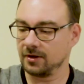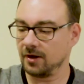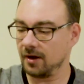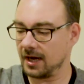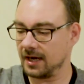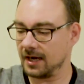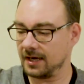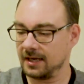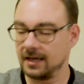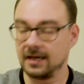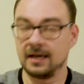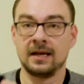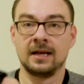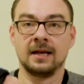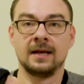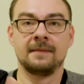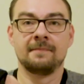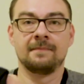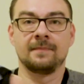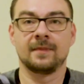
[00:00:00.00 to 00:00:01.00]
No ale
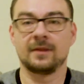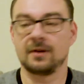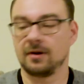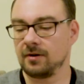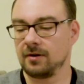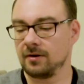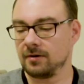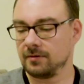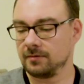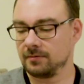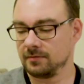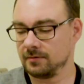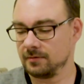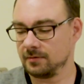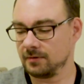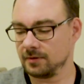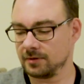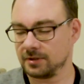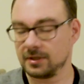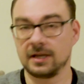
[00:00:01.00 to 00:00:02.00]
do
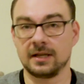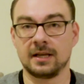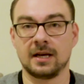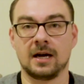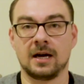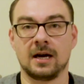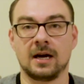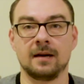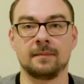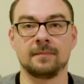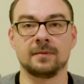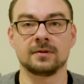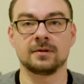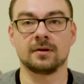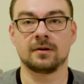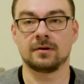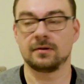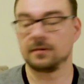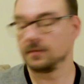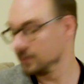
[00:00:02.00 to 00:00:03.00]
noszenia albo
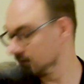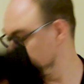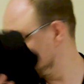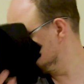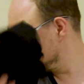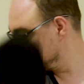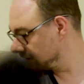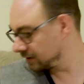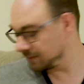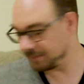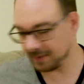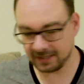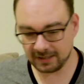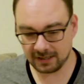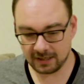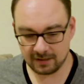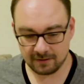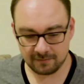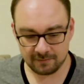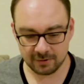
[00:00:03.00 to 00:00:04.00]
do
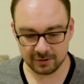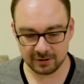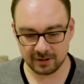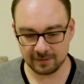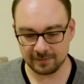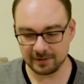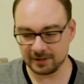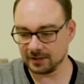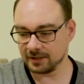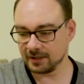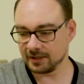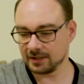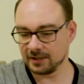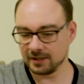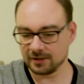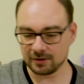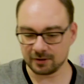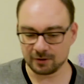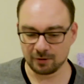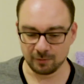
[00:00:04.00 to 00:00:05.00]
spania może być, jeśli
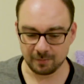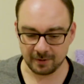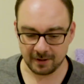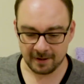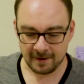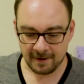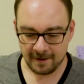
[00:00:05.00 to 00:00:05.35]
ktoś lubi.